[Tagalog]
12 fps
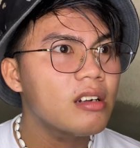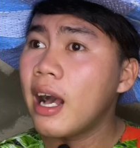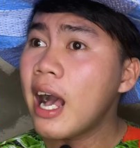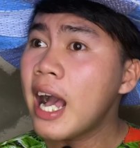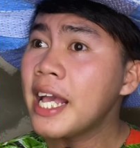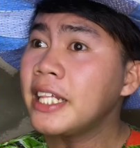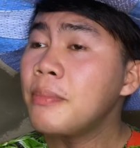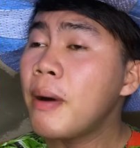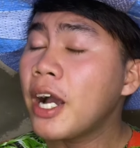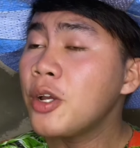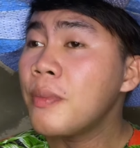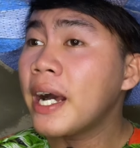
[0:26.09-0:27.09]
Ah, eh di ba
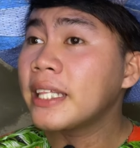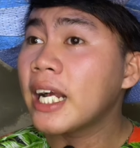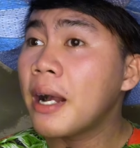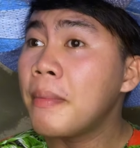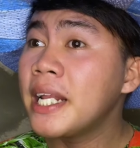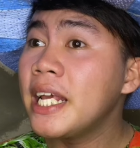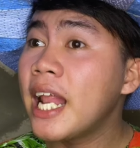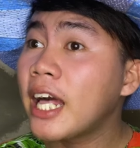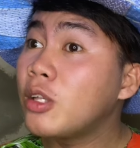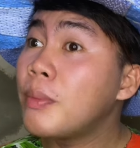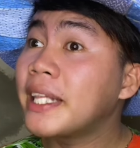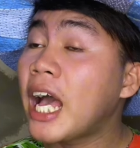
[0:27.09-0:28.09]
kayong mga taga Manila
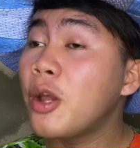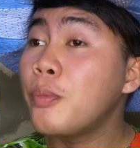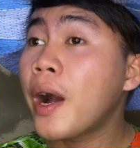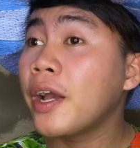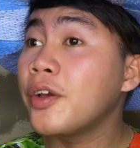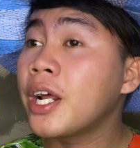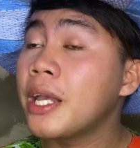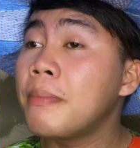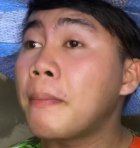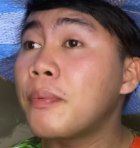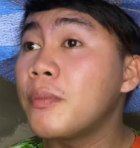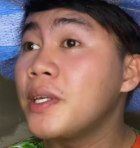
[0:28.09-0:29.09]
dumadayo pa kayo ng
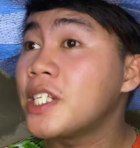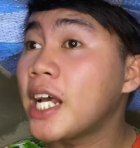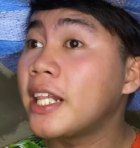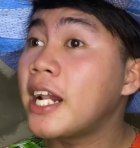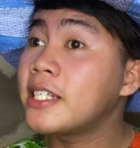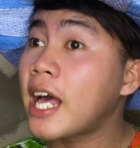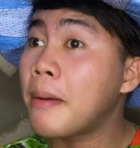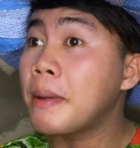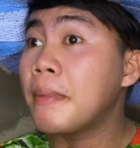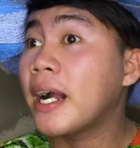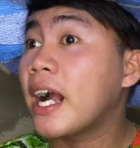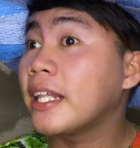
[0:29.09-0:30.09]
ibang probinsya dahil sa aming
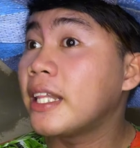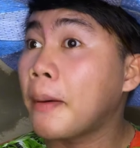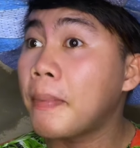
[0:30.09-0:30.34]
magagandang